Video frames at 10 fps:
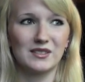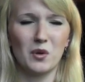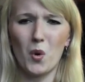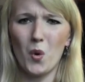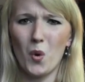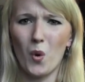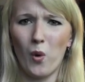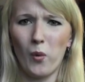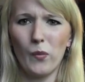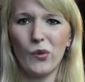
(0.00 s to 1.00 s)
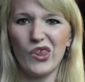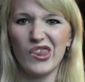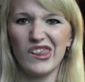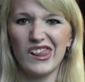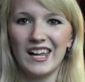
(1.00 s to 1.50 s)
ich so, oh, mh,
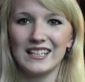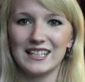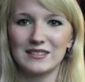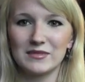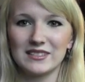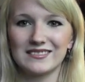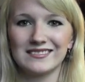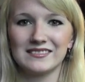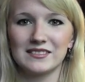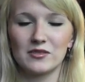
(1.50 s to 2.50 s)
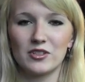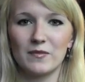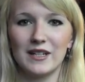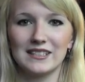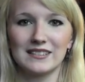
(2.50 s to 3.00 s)
mm, da hat man so einen, so einen
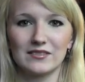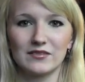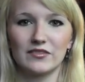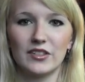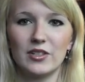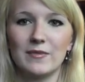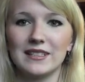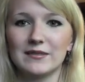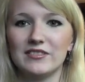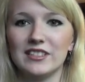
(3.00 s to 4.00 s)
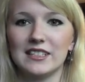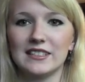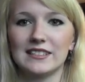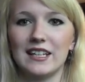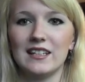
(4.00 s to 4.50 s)
Schmerz, so voll
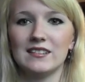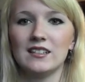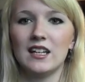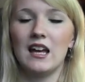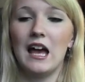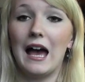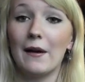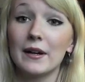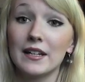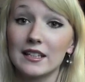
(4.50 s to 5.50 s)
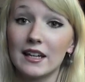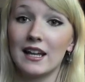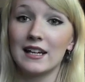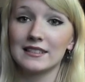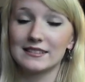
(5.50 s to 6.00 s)
schmerzempfindliche Zähne. Aber
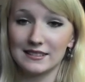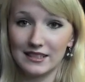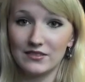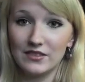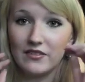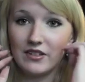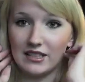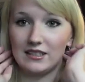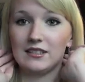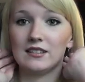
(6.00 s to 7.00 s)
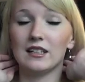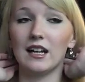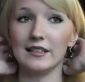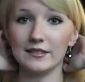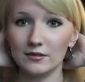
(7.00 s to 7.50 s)
keine Angst, das geht wieder weg.
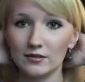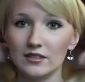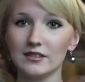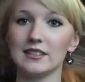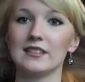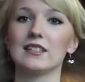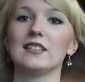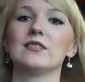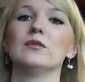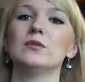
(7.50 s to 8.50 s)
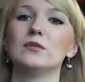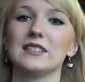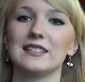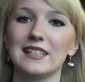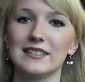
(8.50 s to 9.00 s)
Also äh, da dachte ich so, oh,
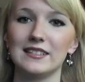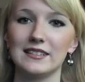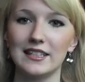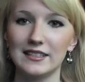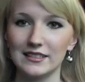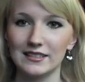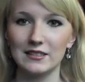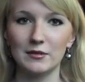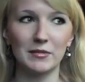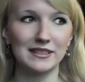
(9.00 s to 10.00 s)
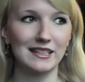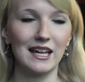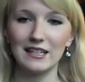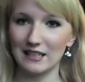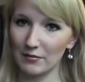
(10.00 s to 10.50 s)
jetzt lasse ich es lass lieber mal
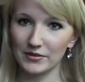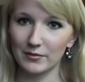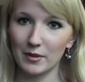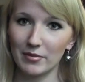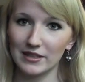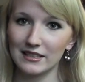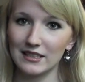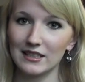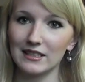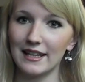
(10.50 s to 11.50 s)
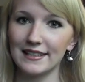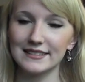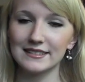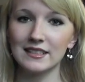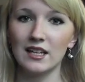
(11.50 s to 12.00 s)
sein. Dann habe ich es auch mal ein paar Tage
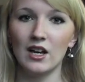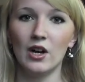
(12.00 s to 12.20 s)
gelassen